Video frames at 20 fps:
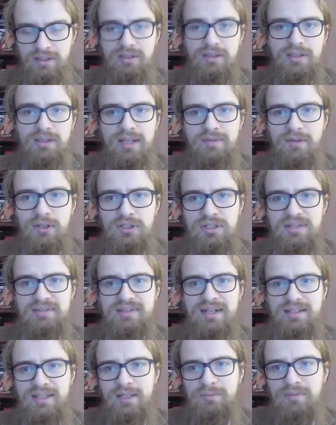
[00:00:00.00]
Największych
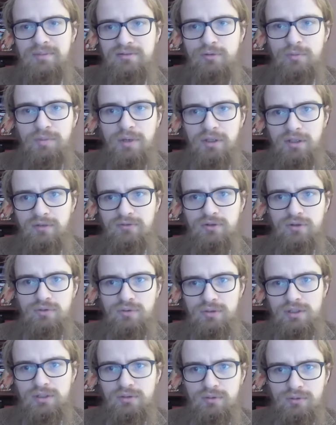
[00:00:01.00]
strat skupionych w
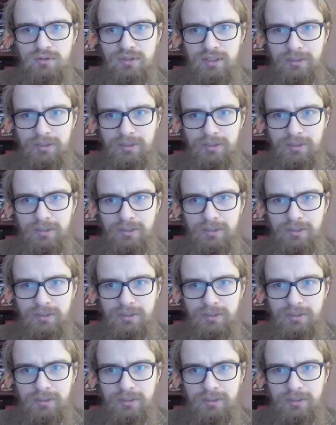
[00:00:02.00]
ciągu kilku